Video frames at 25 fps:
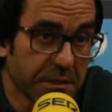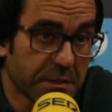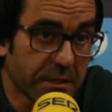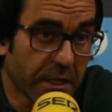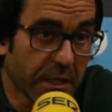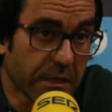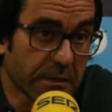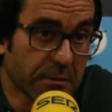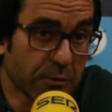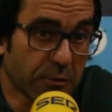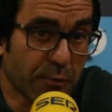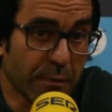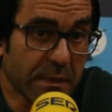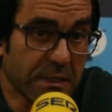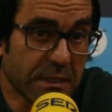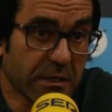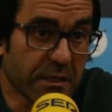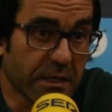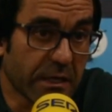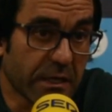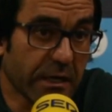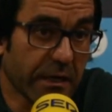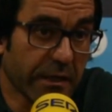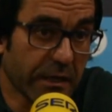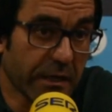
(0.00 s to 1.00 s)
Y sé que estoy
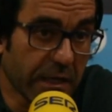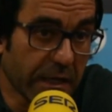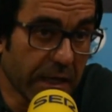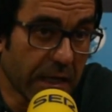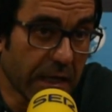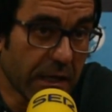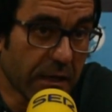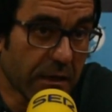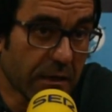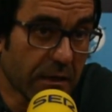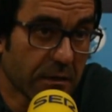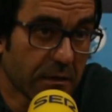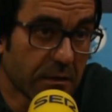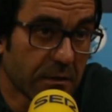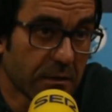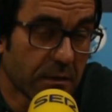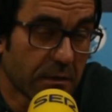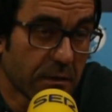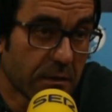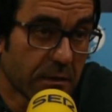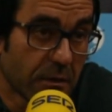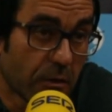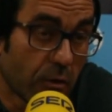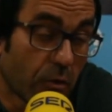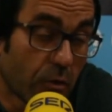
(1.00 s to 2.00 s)
más cerca de
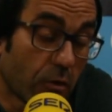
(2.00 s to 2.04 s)
ganar,